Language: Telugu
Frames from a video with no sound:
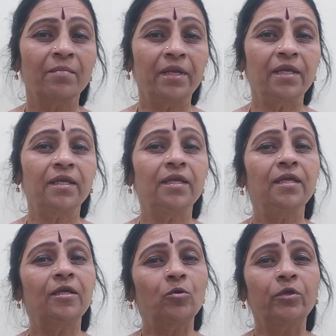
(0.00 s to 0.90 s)
మనకి
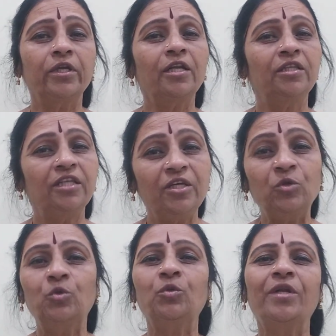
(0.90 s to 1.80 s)
కోరికలు
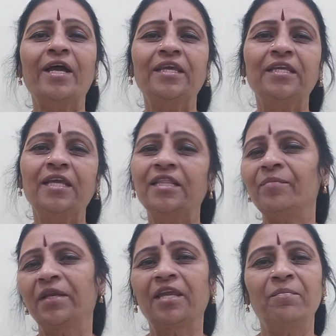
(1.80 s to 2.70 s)
తీరుతున్నాయి
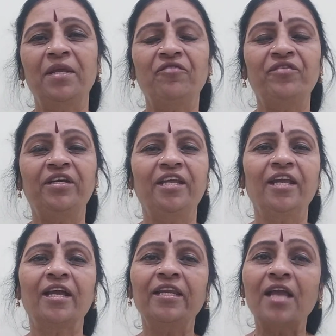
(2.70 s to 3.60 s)
అది మనకి
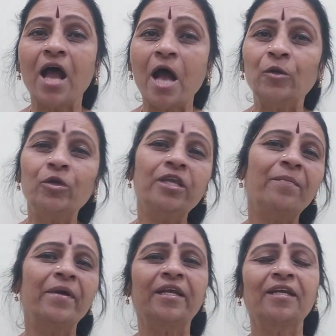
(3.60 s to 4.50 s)
బెనిఫిటే కానీ
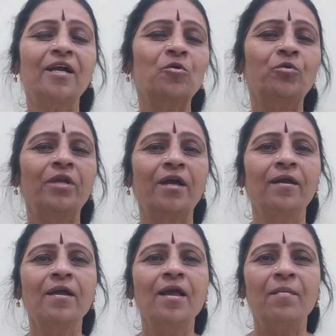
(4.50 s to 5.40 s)
ఆరోగ్యపరంగా కూడా
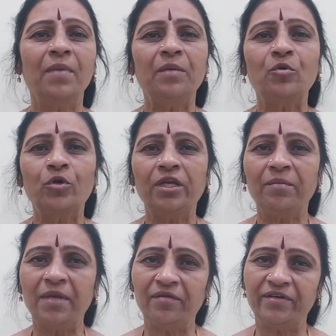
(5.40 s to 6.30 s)
మనం
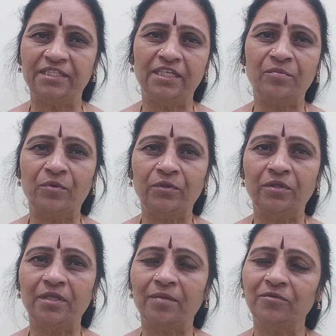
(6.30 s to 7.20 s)
కొన్ని బెనిఫిట్స్ని
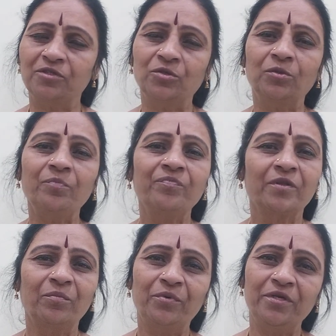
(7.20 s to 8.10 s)
పొందుతాము సో
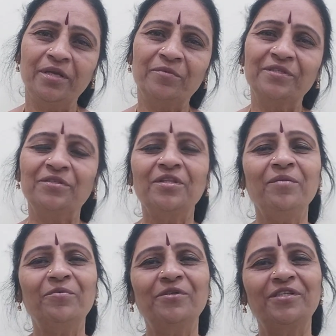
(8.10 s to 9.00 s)
పుణ్యం వస్తుంది
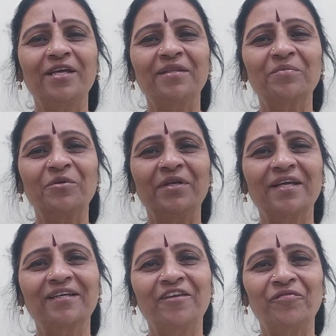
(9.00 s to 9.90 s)
పురుషార్థం కూడా
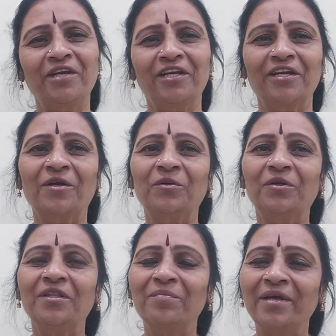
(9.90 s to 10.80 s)
డెఫినెట్గా
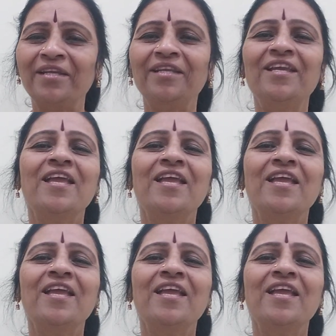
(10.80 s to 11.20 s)
ఉంటుంది మరి